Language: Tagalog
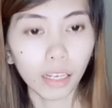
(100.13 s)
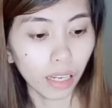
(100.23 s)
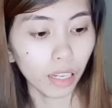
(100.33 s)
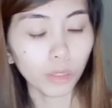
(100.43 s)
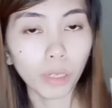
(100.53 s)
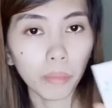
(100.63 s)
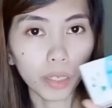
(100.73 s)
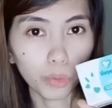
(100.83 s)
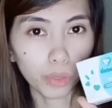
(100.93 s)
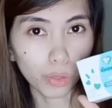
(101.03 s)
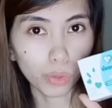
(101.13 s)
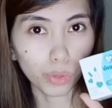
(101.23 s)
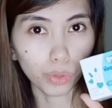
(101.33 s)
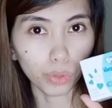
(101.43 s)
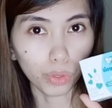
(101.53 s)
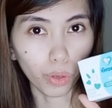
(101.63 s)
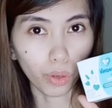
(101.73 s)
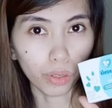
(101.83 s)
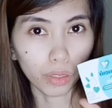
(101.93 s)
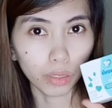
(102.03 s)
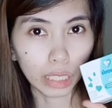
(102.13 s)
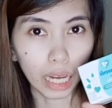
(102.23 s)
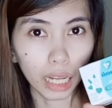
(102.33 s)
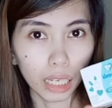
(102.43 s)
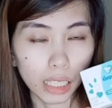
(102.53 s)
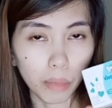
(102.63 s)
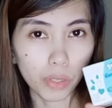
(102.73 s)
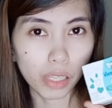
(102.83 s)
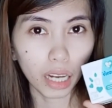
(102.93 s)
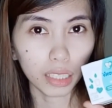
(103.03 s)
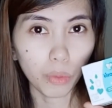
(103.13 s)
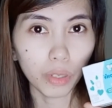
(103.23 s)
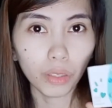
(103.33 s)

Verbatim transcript: eto naman yung isusunod ko na isabon sa katawan